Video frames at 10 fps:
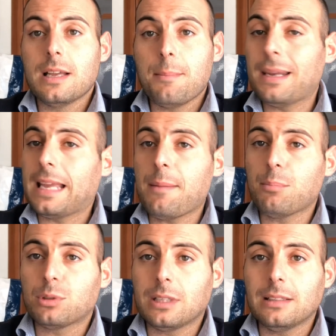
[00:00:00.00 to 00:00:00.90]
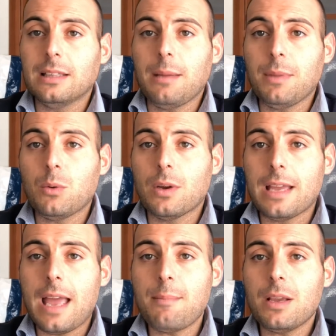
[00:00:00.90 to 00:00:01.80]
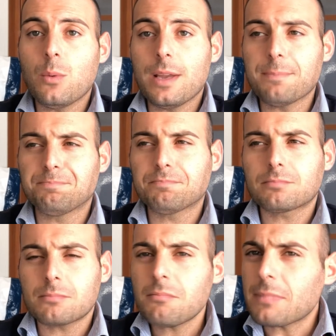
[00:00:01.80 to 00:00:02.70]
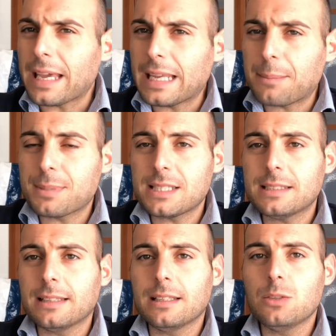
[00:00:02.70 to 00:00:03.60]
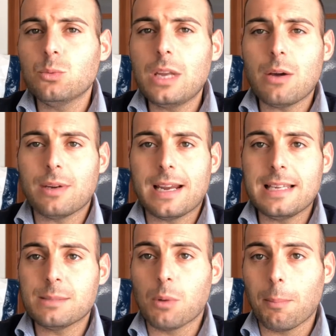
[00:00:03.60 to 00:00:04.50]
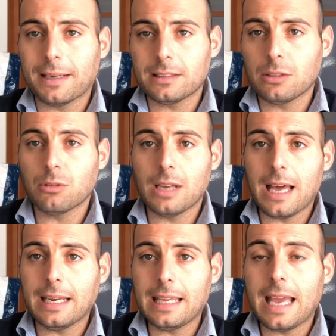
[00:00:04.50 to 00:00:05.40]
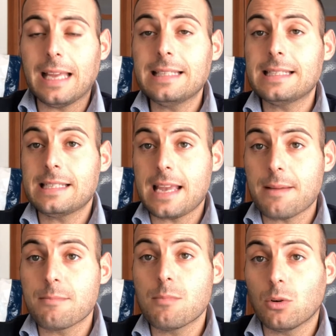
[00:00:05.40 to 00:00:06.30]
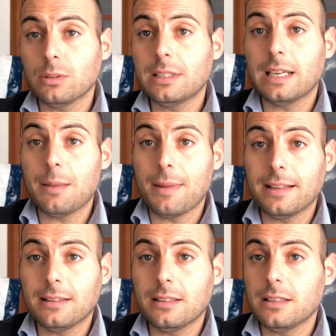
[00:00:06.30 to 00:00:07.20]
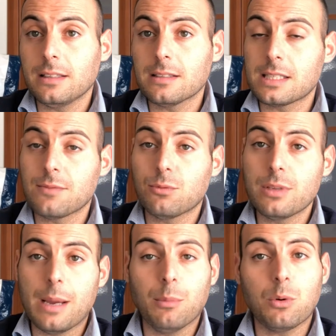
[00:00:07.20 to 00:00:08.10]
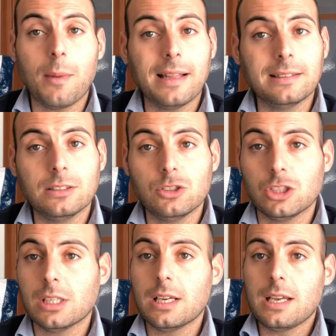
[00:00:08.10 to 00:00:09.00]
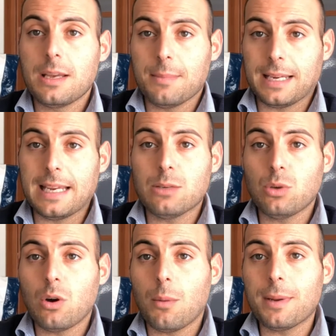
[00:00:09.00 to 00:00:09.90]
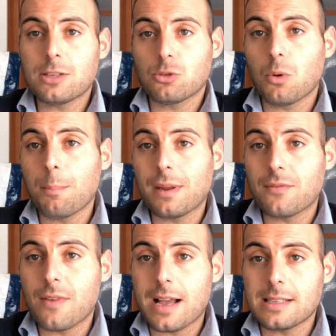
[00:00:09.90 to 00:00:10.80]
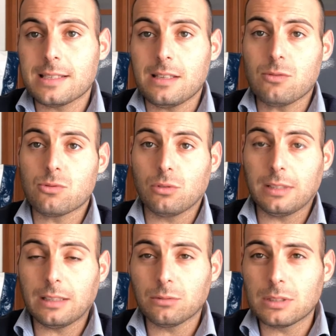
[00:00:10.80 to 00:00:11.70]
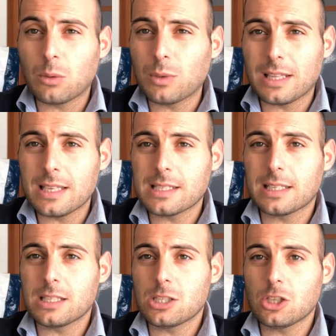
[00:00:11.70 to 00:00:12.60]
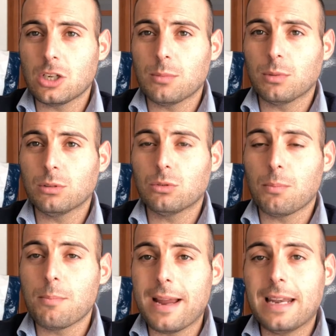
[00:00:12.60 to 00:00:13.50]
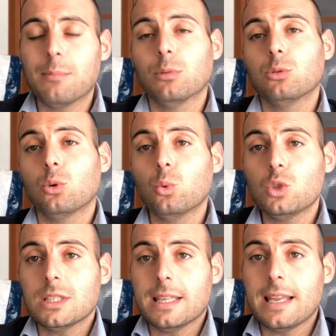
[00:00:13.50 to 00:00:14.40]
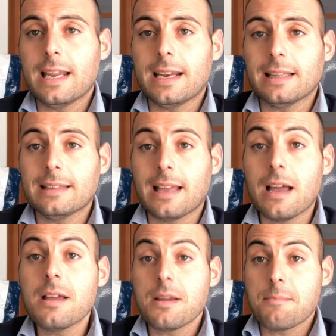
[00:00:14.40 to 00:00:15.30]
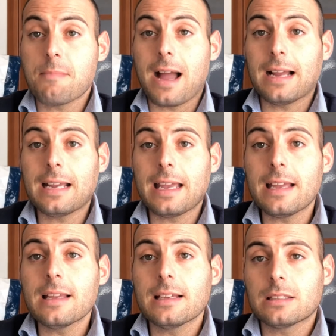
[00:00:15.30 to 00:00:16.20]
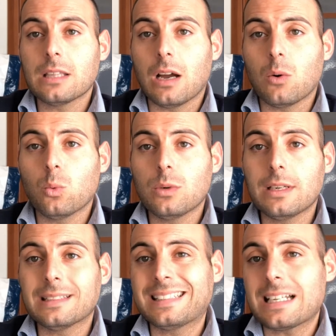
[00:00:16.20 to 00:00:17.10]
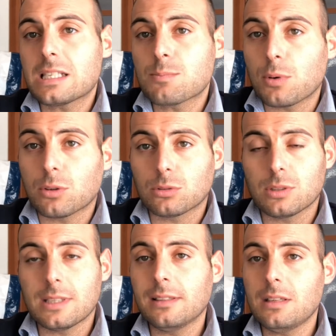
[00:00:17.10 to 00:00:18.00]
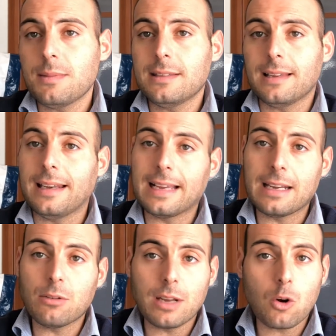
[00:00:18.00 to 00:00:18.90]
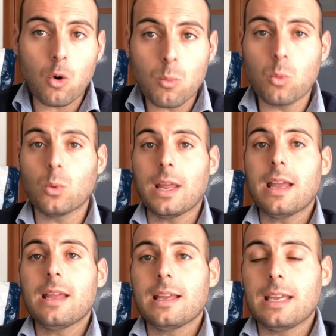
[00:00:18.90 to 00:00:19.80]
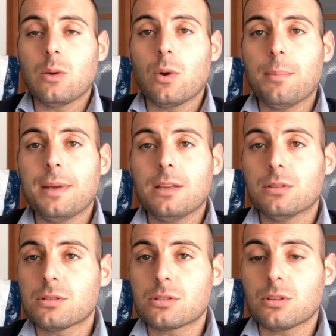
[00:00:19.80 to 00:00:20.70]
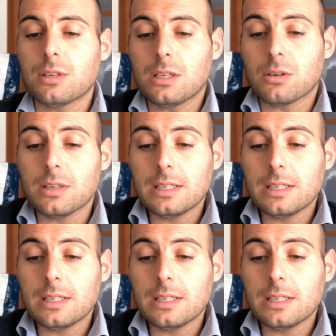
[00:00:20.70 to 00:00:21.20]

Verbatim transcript: Perché è importante Hemingway? Hemingway è rappresentante di un neorealismo particolare che ha in sé molti elementi, se vogliamo, romantici perché le sue opere sono pervase non soltanto da una descrizione molto bella e molto lucida della realtà, ma anche da un trasporto sentimentale che non è comune in quel periodo storico.